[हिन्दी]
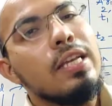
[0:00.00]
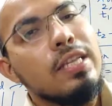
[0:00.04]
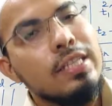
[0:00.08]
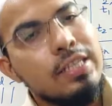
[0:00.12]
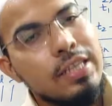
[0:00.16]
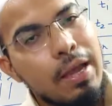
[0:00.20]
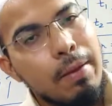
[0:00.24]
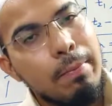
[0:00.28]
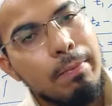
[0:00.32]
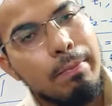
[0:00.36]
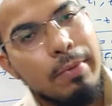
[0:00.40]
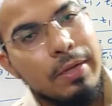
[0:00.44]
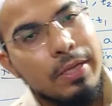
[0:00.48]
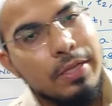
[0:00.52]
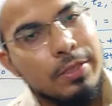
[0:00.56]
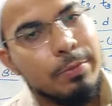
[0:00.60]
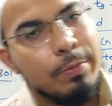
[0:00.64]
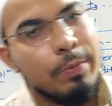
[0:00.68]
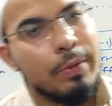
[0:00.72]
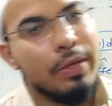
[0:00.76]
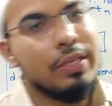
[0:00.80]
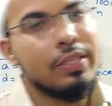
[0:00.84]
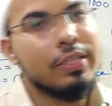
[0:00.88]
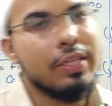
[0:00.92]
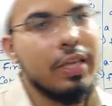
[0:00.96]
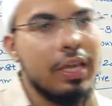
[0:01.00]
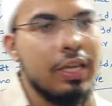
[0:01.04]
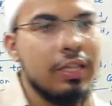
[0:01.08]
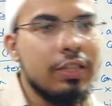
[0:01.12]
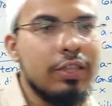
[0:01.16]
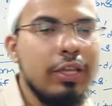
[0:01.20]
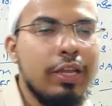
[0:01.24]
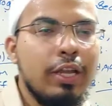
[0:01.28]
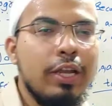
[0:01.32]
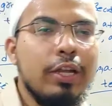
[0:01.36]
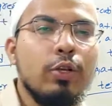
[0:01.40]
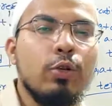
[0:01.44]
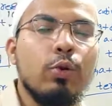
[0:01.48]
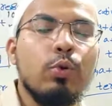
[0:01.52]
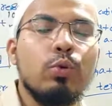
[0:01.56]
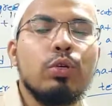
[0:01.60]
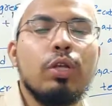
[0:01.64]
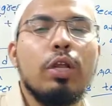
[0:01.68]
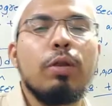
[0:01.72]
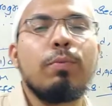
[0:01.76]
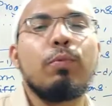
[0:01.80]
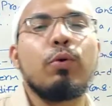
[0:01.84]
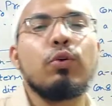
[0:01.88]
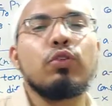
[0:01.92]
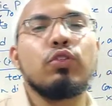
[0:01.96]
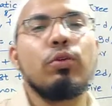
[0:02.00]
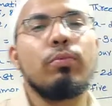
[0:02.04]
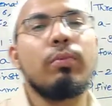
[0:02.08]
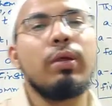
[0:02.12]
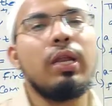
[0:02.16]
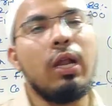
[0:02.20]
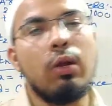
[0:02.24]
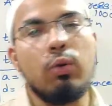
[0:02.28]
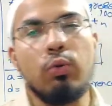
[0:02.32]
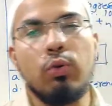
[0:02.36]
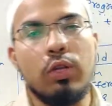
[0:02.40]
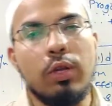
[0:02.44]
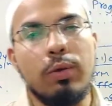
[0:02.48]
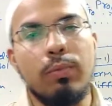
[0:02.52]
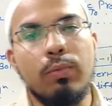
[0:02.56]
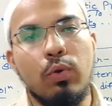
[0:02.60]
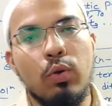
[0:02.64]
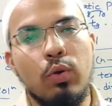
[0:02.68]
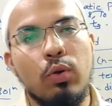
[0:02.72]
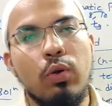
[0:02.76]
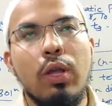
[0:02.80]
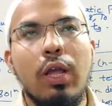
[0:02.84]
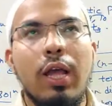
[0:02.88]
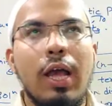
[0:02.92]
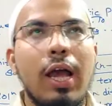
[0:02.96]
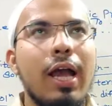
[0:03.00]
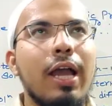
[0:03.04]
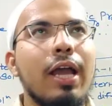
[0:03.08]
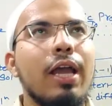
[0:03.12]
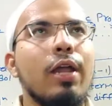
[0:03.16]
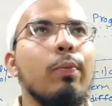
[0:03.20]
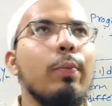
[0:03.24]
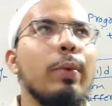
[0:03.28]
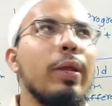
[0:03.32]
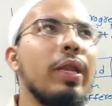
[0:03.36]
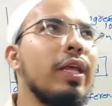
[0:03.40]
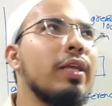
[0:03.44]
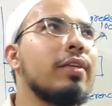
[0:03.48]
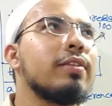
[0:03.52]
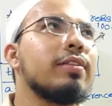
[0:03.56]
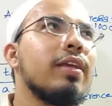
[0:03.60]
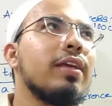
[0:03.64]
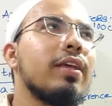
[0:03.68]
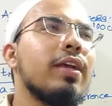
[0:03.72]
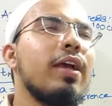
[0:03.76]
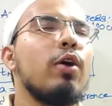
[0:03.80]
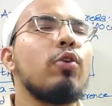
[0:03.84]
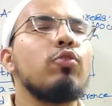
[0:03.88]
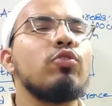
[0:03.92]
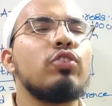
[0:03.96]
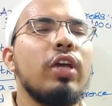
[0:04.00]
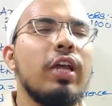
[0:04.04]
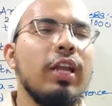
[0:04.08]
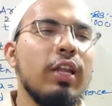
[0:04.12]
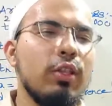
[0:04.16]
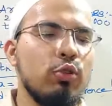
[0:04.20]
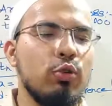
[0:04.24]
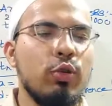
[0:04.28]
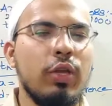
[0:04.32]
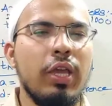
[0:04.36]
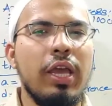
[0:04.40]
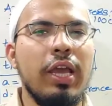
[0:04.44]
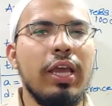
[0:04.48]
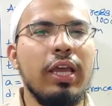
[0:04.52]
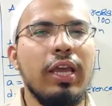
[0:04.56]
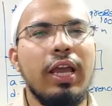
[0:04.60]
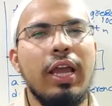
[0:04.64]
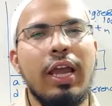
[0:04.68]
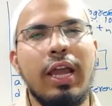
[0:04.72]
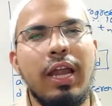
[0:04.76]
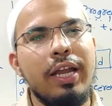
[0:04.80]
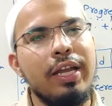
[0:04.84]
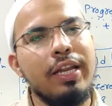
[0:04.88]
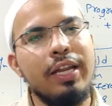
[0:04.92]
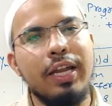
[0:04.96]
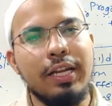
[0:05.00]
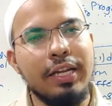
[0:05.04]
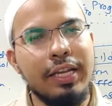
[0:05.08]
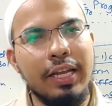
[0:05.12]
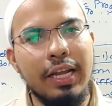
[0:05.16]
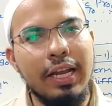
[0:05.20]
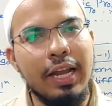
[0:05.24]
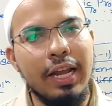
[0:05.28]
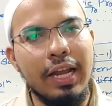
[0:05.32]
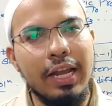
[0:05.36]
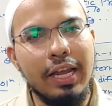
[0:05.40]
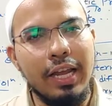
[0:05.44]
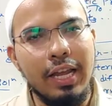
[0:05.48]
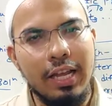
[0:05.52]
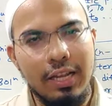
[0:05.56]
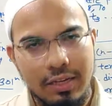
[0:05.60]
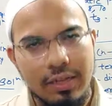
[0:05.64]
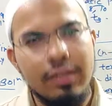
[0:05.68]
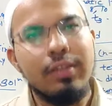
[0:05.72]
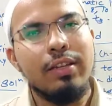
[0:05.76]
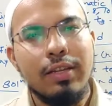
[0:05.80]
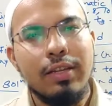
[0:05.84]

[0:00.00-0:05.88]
सैम्पल स्पेस कहते हैं टोटल पॉसिबल आउटकम को अगर मैंने एक सिक्का उछाला तो क्या आएगा हेड या टेल आएगा